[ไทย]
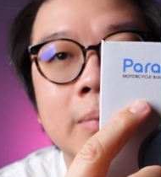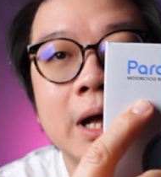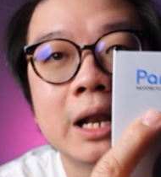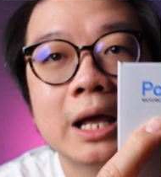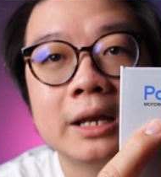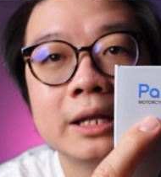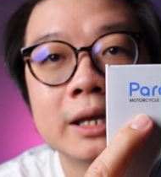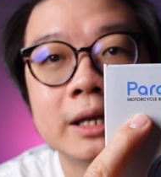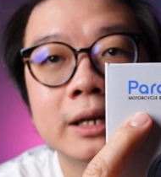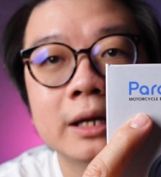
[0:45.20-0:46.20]
พารานิ
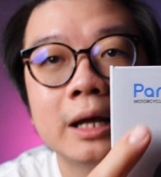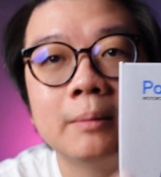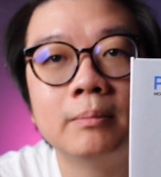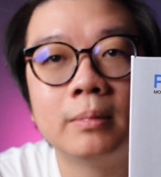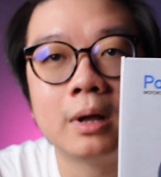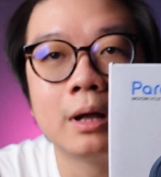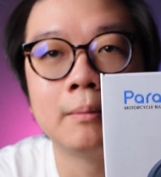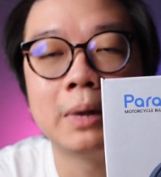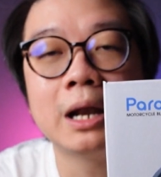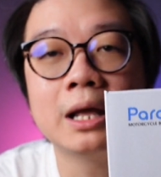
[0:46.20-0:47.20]
นะครับ
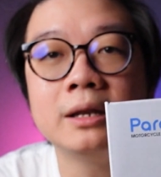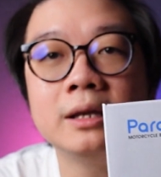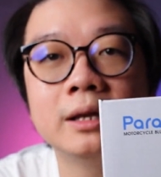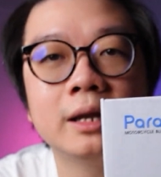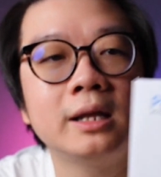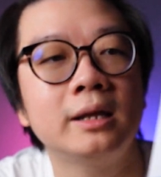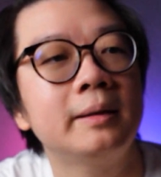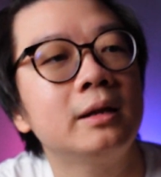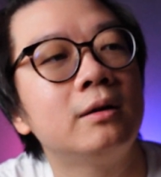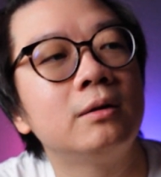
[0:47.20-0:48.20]
พารานิอันนี้
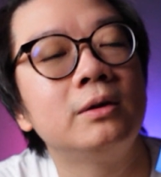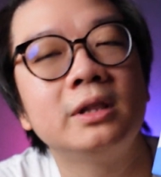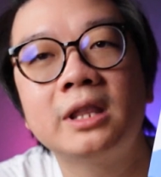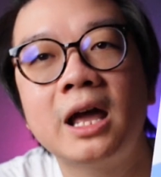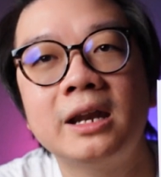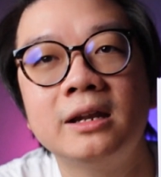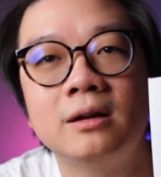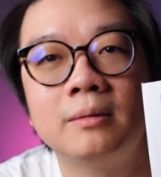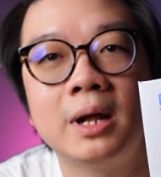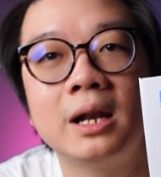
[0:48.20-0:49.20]
เป็นของคนใต้แน่น
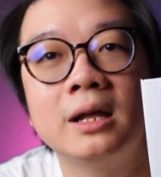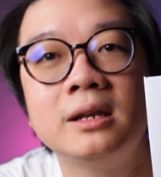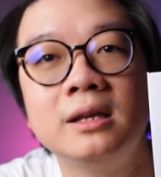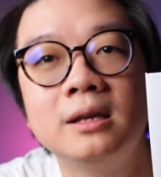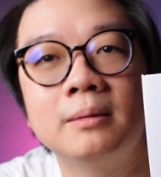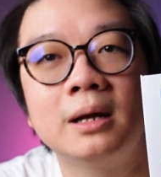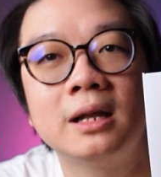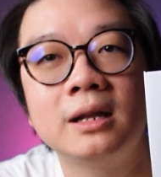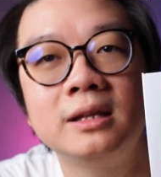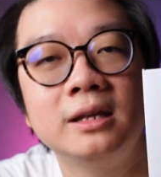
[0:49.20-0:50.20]
อนพารานิพา
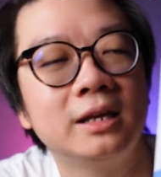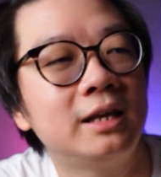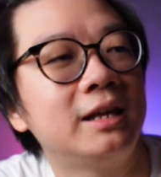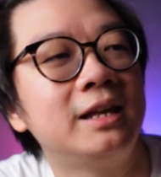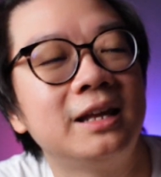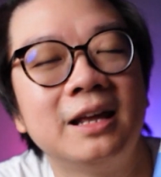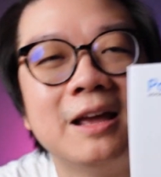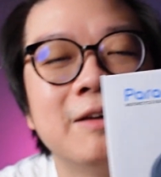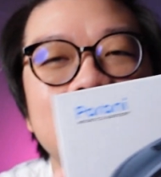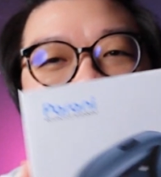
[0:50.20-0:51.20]
รานิ
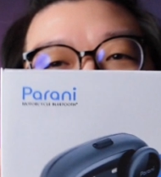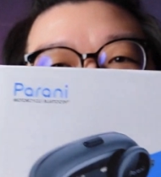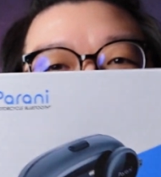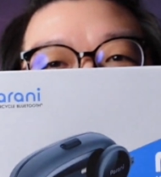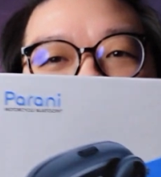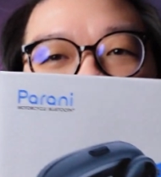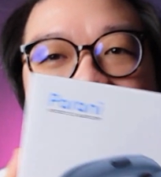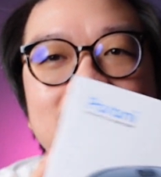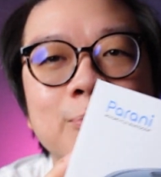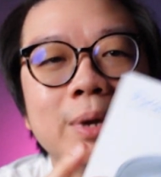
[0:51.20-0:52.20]
ไม่ใช่นะครับ
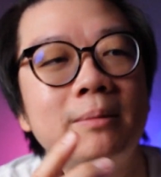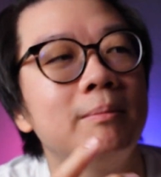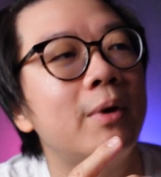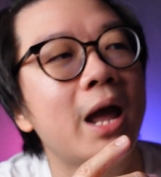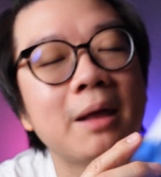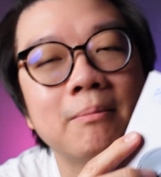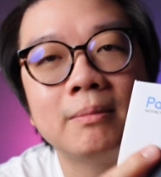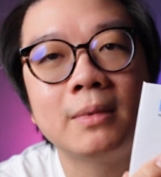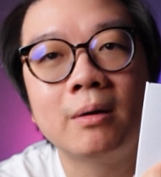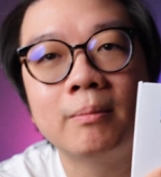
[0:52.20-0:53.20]
ก็เป็นแบรนด์
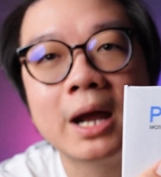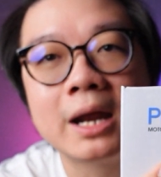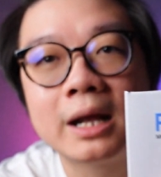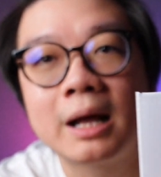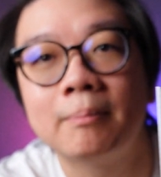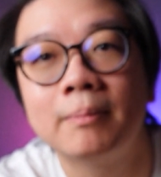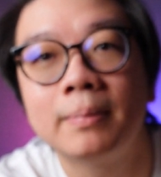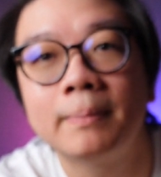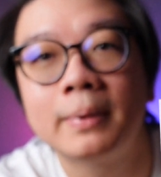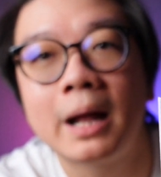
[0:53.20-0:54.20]
น้องใหม่นะครับ
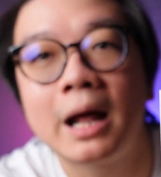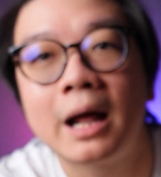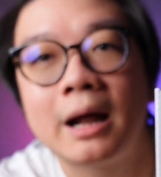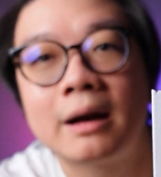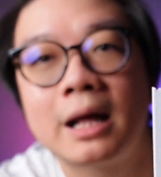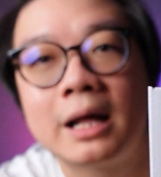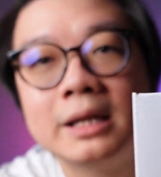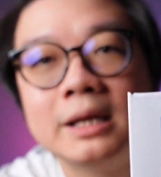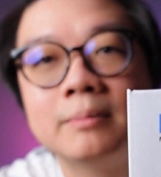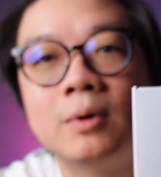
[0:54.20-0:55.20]
พารา
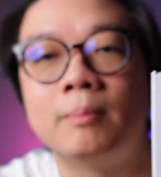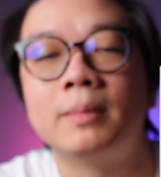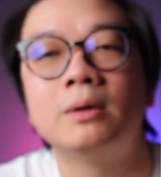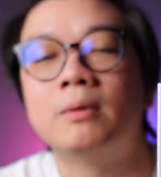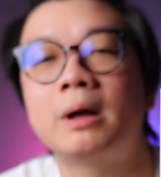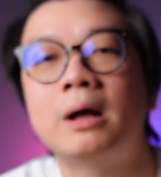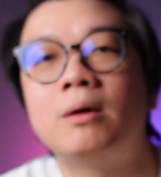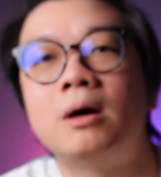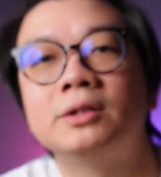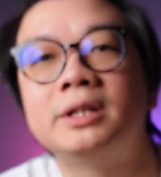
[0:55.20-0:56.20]
นิผมไม่รู้ว่าเขา
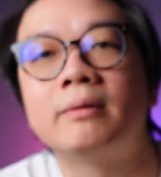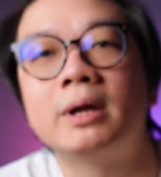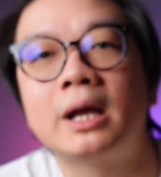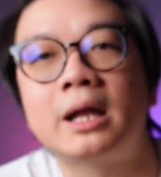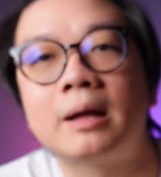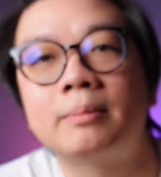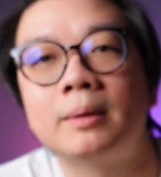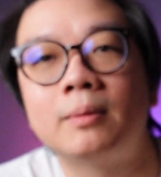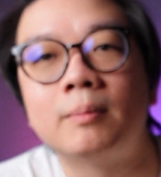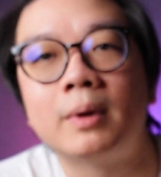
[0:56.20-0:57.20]
ออกเสียงว่าไงครับ
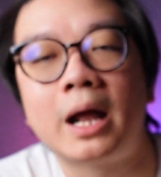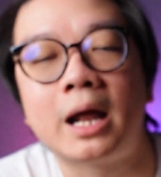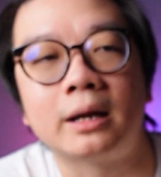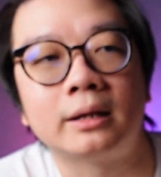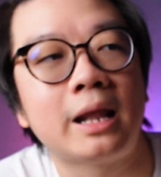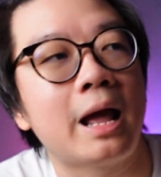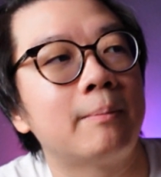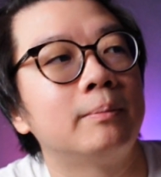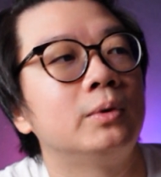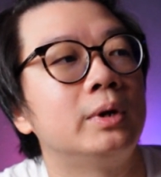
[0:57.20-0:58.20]
แต่ผมอ่านตาม
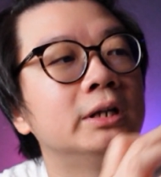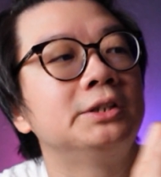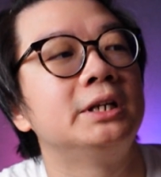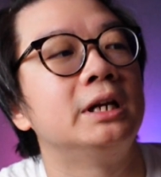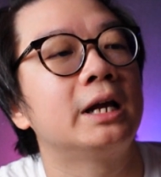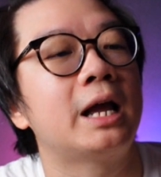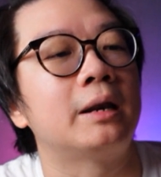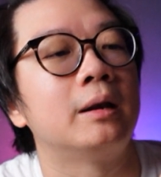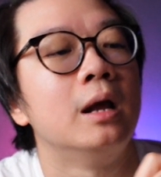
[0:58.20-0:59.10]
ตัวหนังสือแล้วกัน